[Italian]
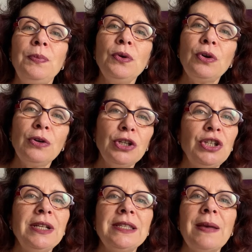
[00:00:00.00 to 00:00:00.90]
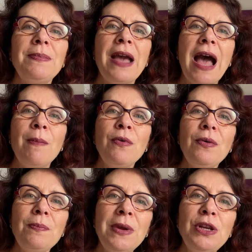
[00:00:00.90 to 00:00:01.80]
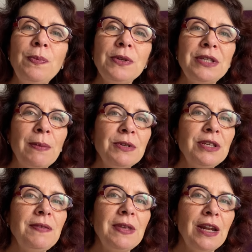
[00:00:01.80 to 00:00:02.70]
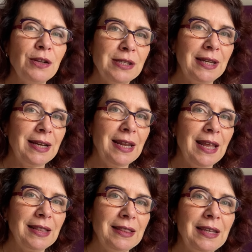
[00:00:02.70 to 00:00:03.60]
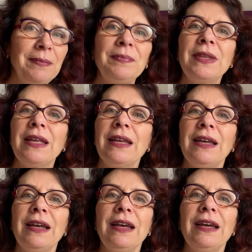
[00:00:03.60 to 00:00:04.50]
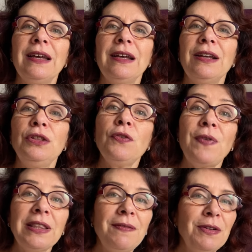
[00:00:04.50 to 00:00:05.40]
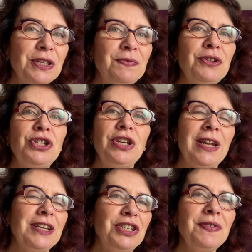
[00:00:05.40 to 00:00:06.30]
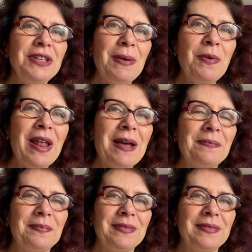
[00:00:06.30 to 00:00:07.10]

Più conoscenza abbiamo, meglio possiamo servire i nostri clienti. Non fatevelo sfuggire, ci vediamo là.